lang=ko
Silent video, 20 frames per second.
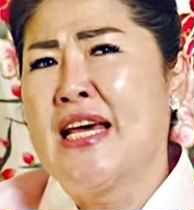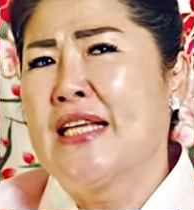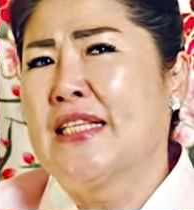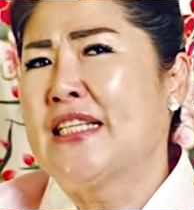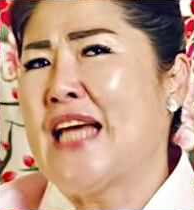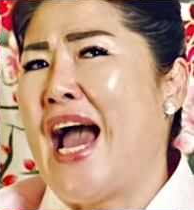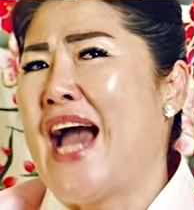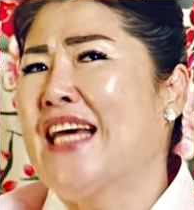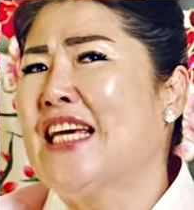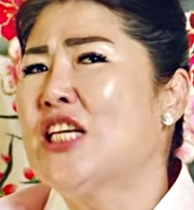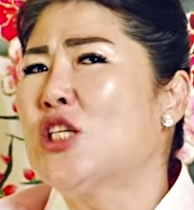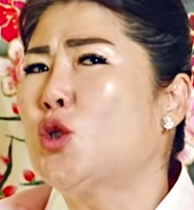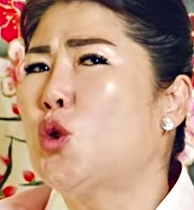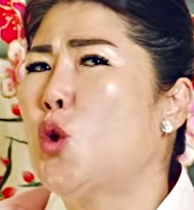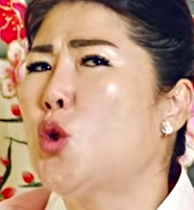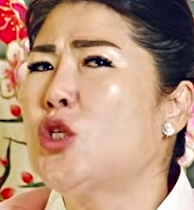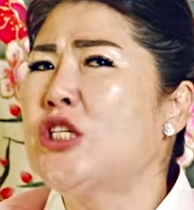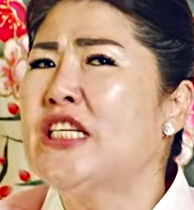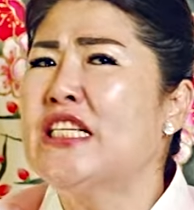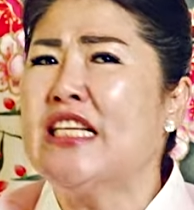자기
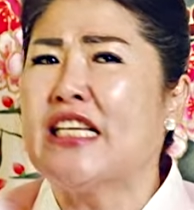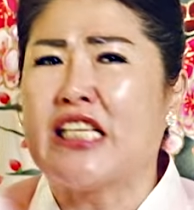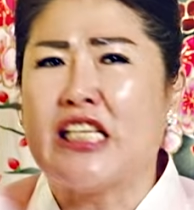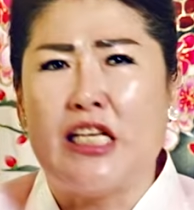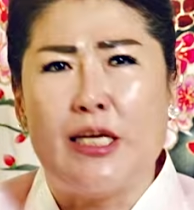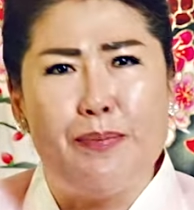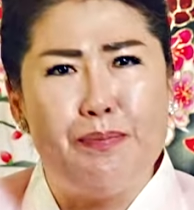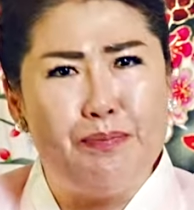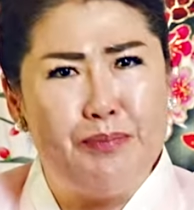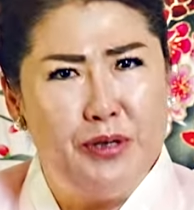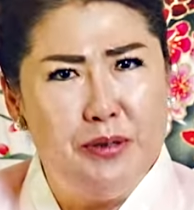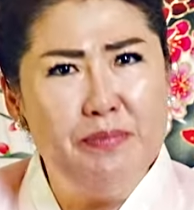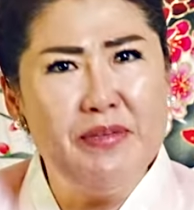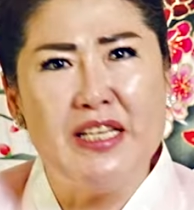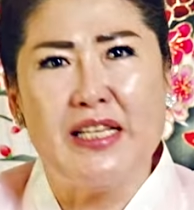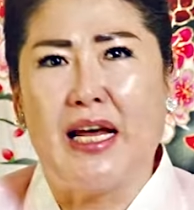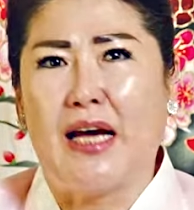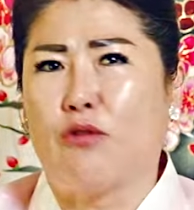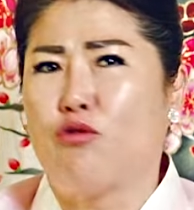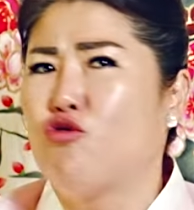소신이
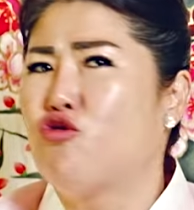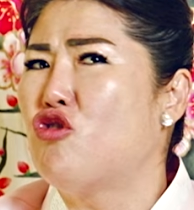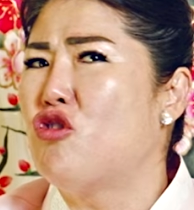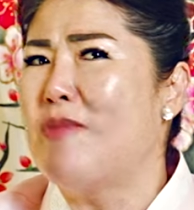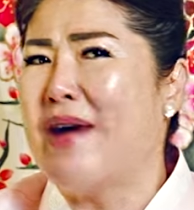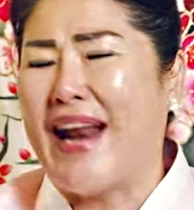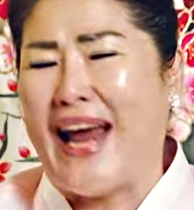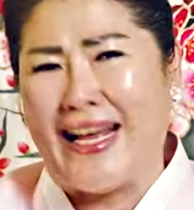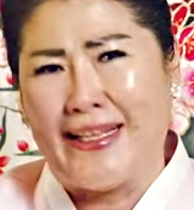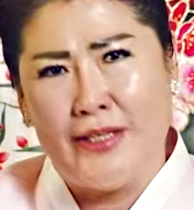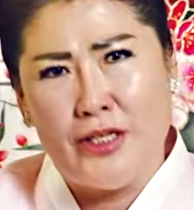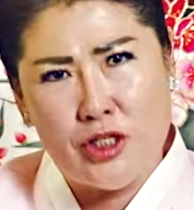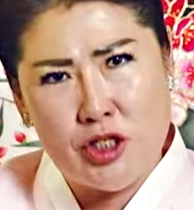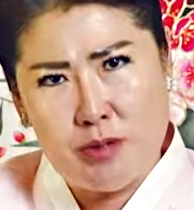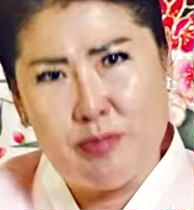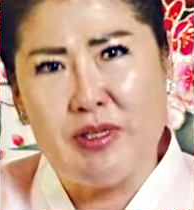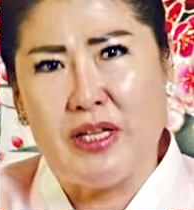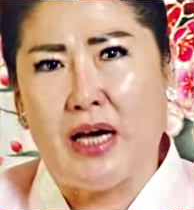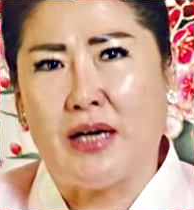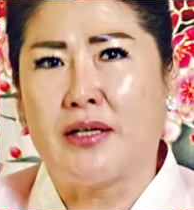깊습니다. 누구 말 안
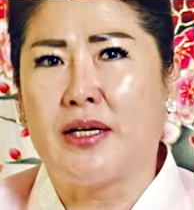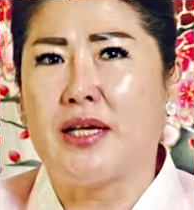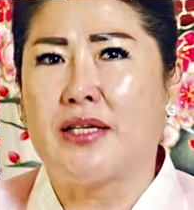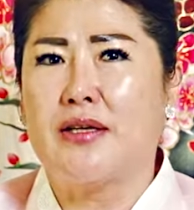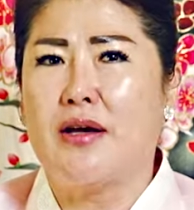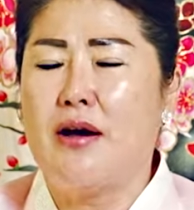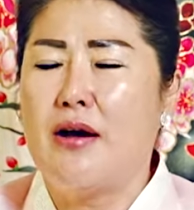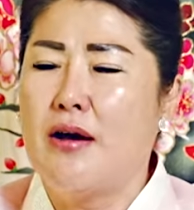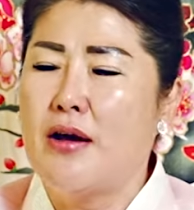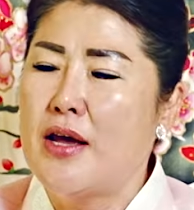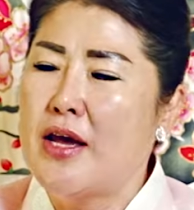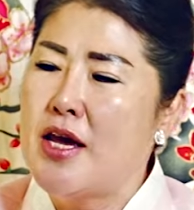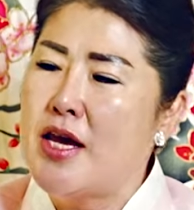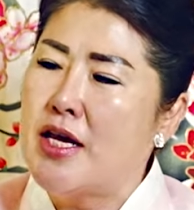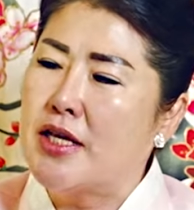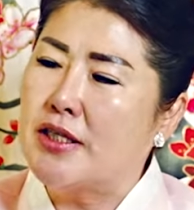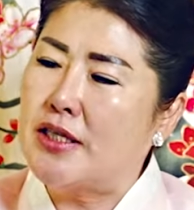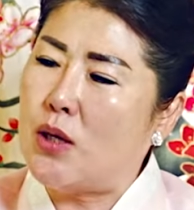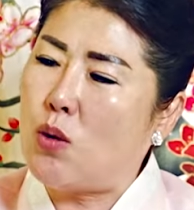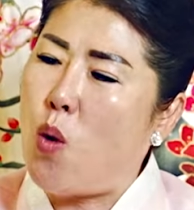듣습니다. 그래서
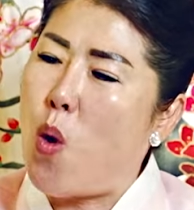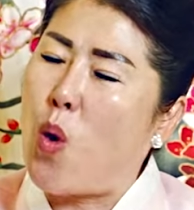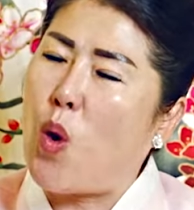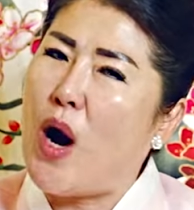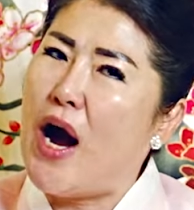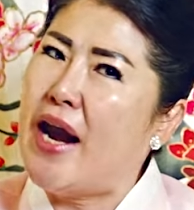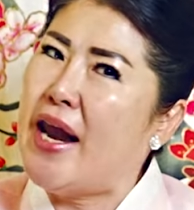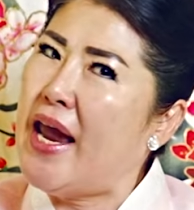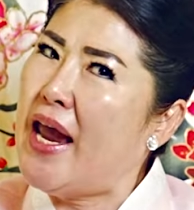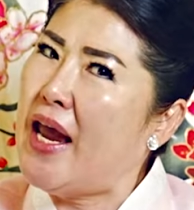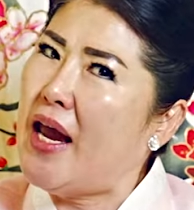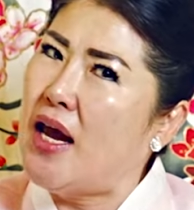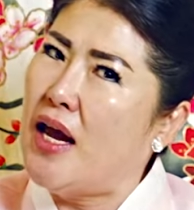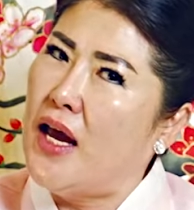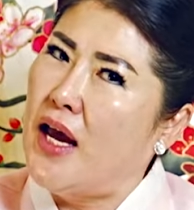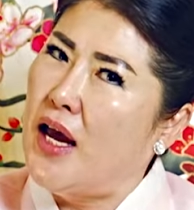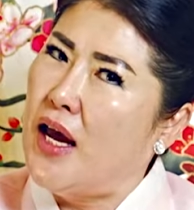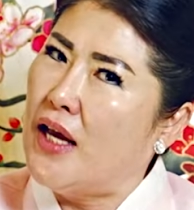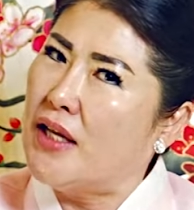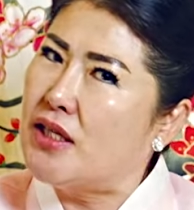곳간에
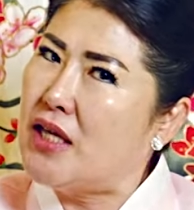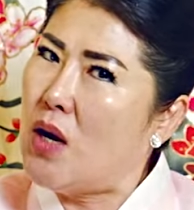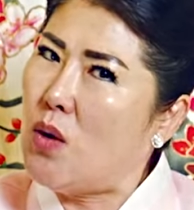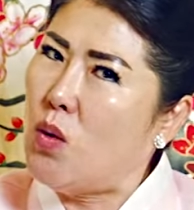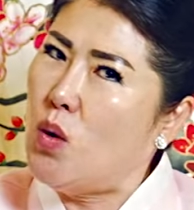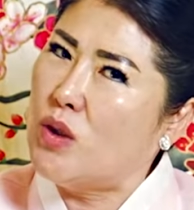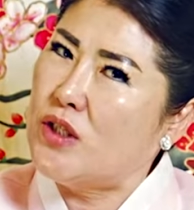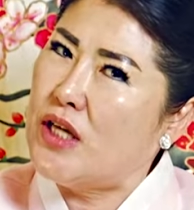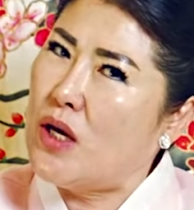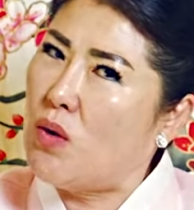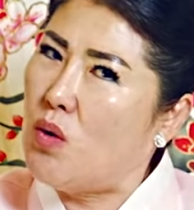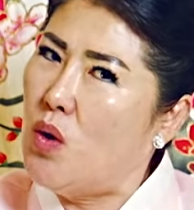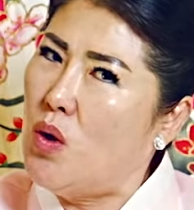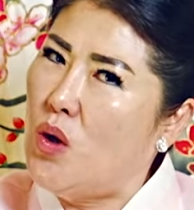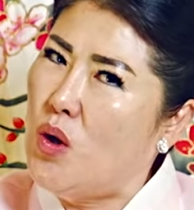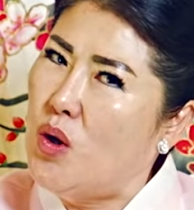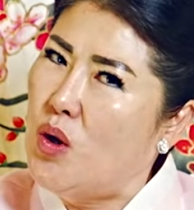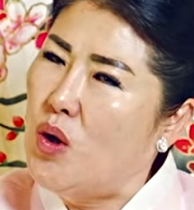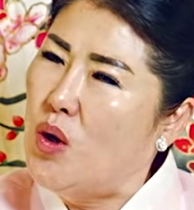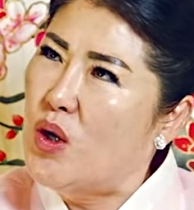찾고
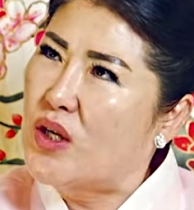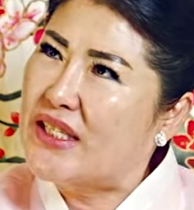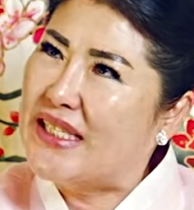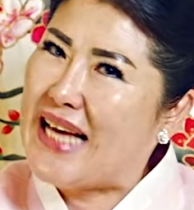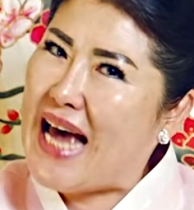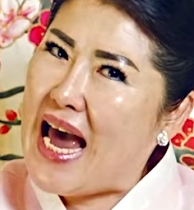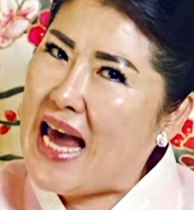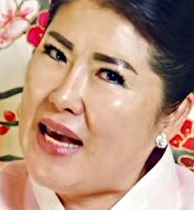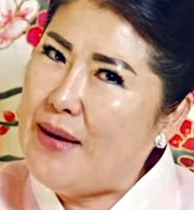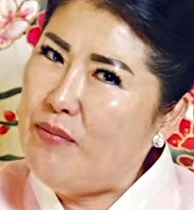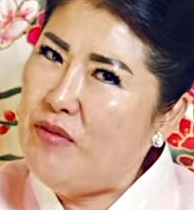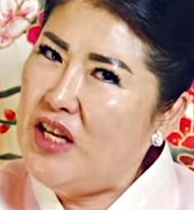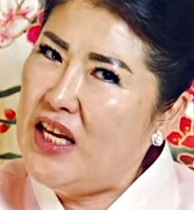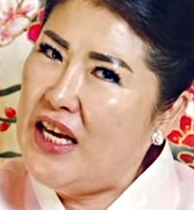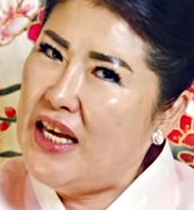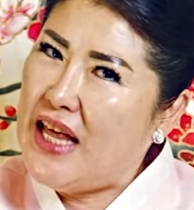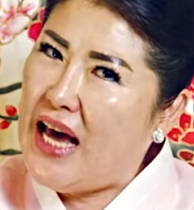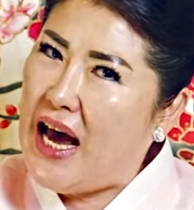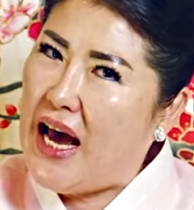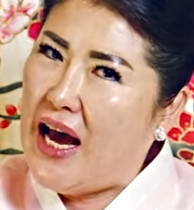찾고
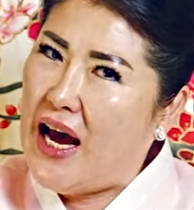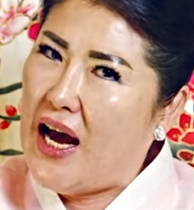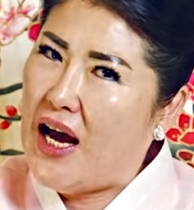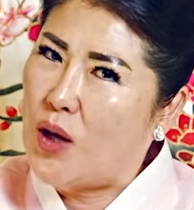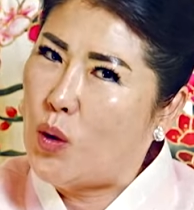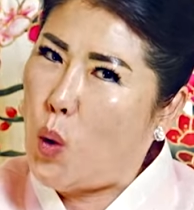쌓입니다.